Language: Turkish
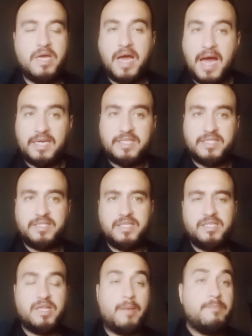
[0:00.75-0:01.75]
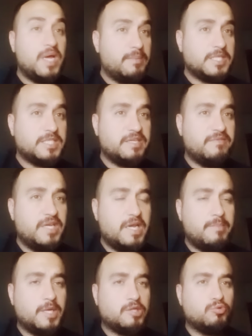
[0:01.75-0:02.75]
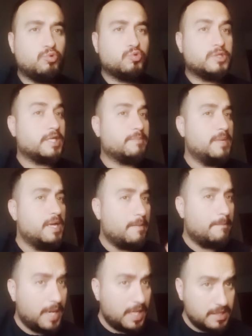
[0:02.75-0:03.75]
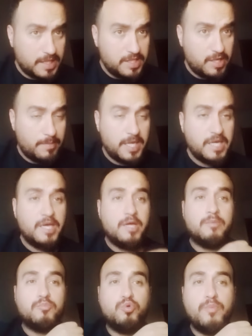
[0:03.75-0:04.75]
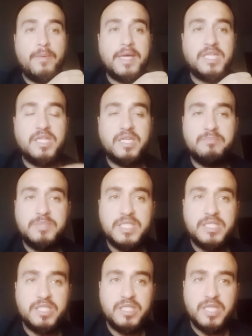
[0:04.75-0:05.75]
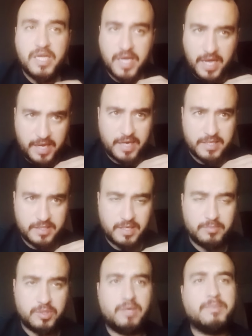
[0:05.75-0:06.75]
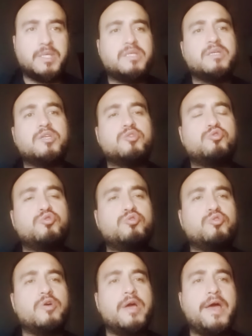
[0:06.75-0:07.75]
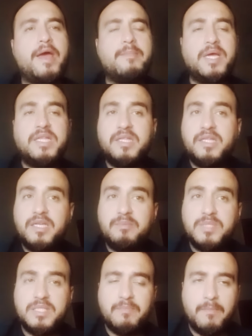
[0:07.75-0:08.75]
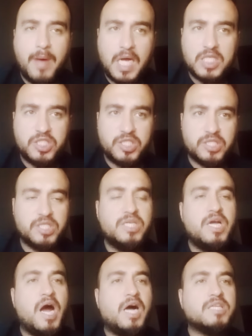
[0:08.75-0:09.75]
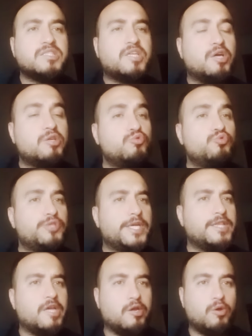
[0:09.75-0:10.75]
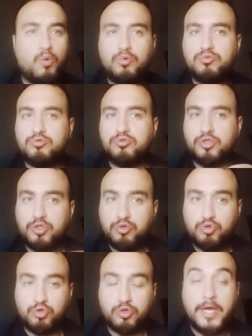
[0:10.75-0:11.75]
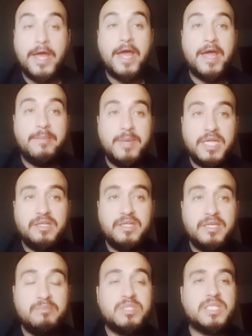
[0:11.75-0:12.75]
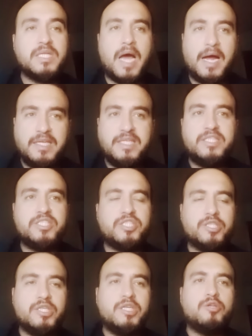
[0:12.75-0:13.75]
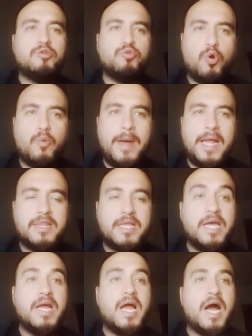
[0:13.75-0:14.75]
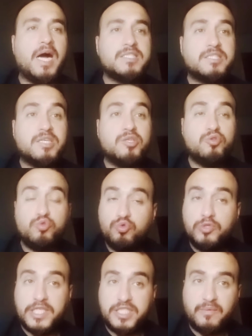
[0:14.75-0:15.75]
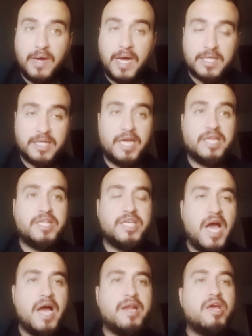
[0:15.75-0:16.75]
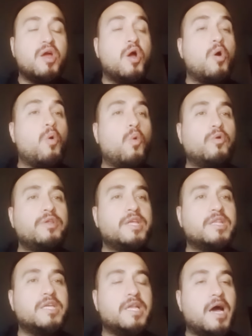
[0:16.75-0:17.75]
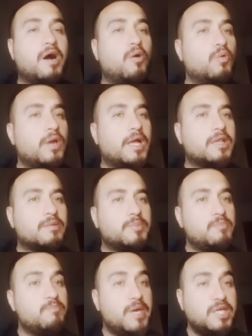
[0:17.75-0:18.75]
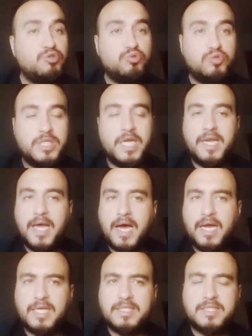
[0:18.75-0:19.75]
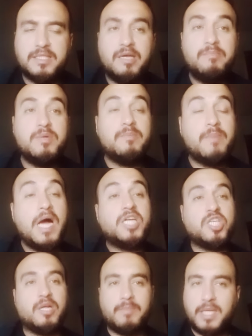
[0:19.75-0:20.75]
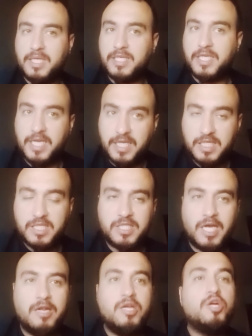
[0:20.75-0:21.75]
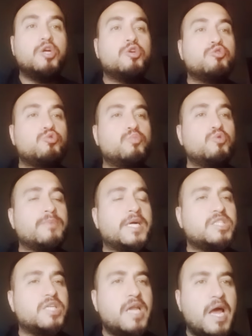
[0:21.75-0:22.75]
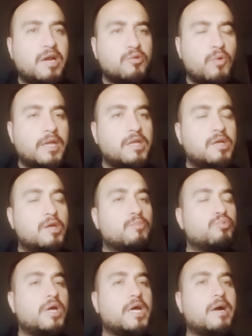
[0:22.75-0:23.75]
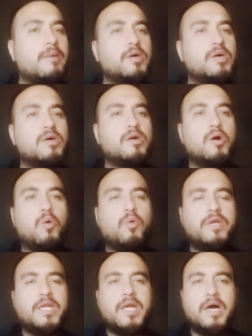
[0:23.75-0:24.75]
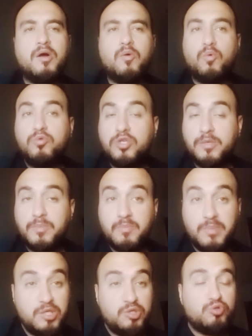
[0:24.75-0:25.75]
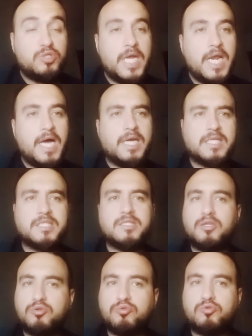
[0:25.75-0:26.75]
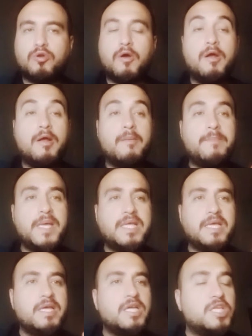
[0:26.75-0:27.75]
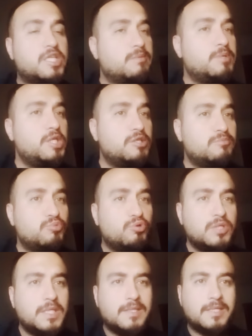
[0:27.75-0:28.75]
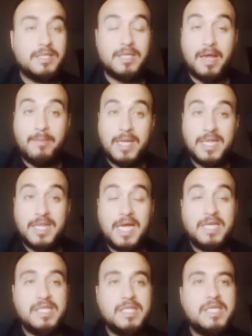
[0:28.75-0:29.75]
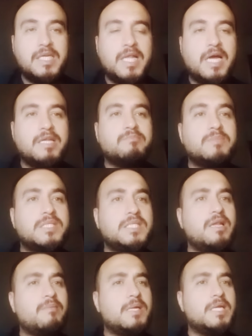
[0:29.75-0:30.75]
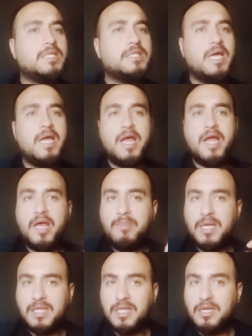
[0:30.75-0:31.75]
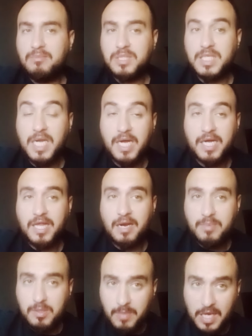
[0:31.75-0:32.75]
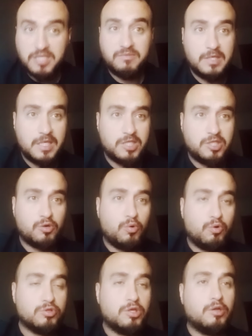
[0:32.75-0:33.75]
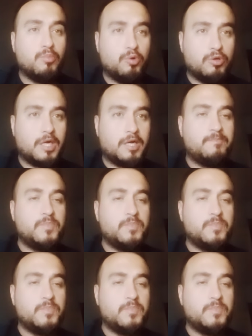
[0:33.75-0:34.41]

Herkese yeniden merhaba sevgili emekli dostlarım. Mart ayı demek tüm emeklilerimiz için ek ay zammı demek. Çünkü emeklilerimizin maaşları asgari ücretten oldukça düşük. Emeklilerimizin hak edişi normalde asgari ücret civarındaydı. Yani 17 ila 16.500 TL arasında bir maaş almaları gerekirken Cumhurbaşkanı Erdoğan bu rakamı 10 ila 12.500 TL arasında tuttu. Peki 2024 yılının emekliler yılı ilan etmesiyle birlikte emeklilerimize ne kadar bir maaş verilecek ortalama olarak?